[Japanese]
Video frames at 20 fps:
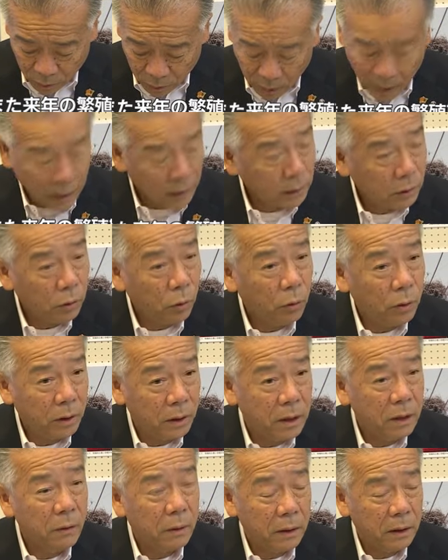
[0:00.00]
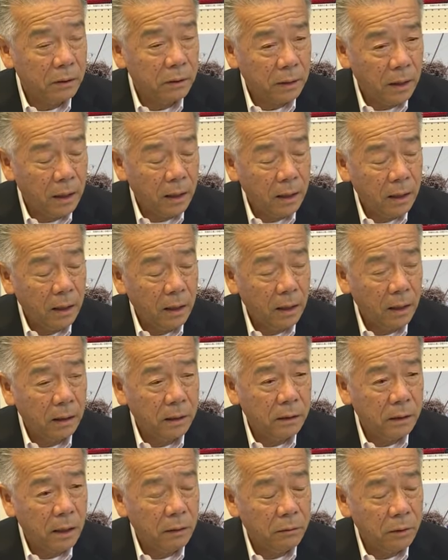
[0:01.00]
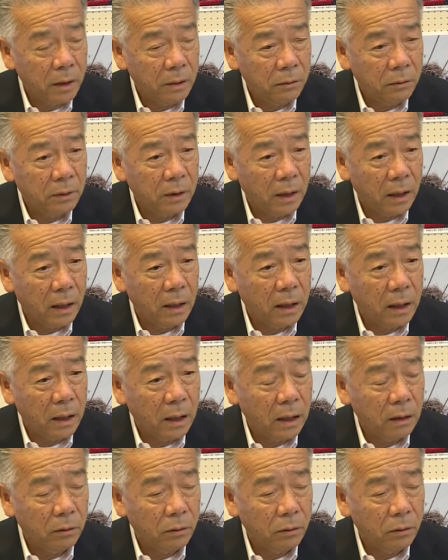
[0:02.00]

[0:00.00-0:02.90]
繁殖期にはですね来てくれるんじゃないかな